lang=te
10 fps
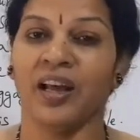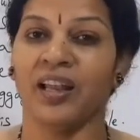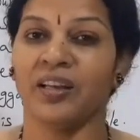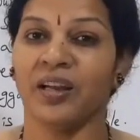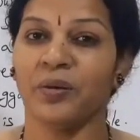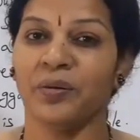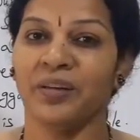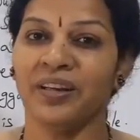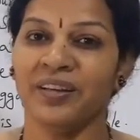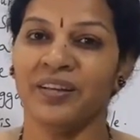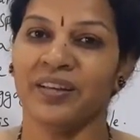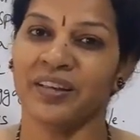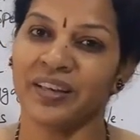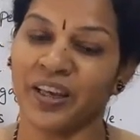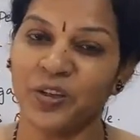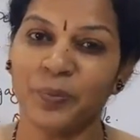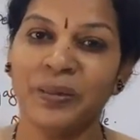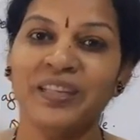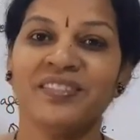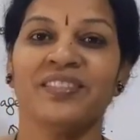అలా కాకుండా కెన్ యూ
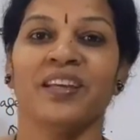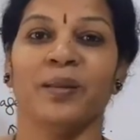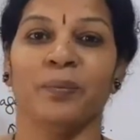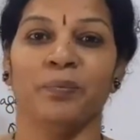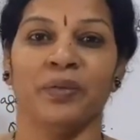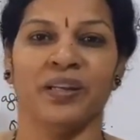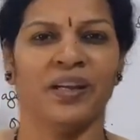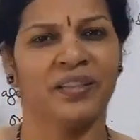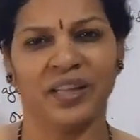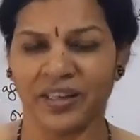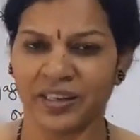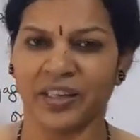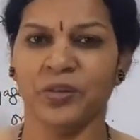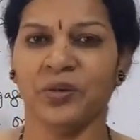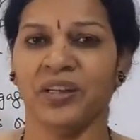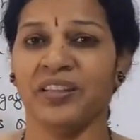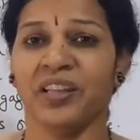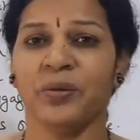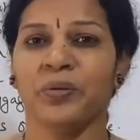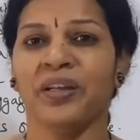ప్లీజ్ హెల్ప్ మీ దాని కెన్ యూ అనే
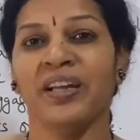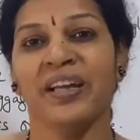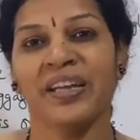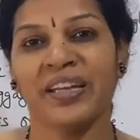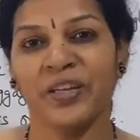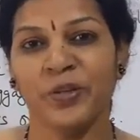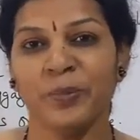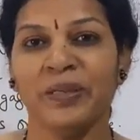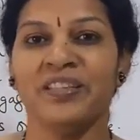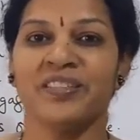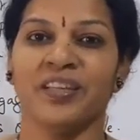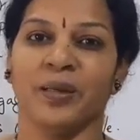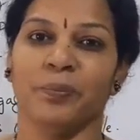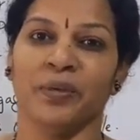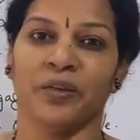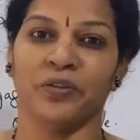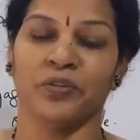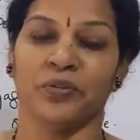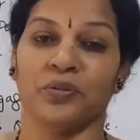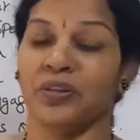దాన్ని కూడా కెన్ యూ ప్లీజ్ హెల్ప్ మీ
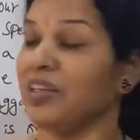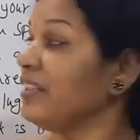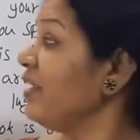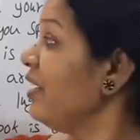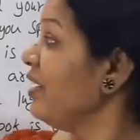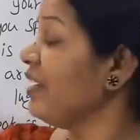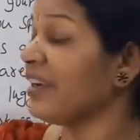అనొచ్చు లేదా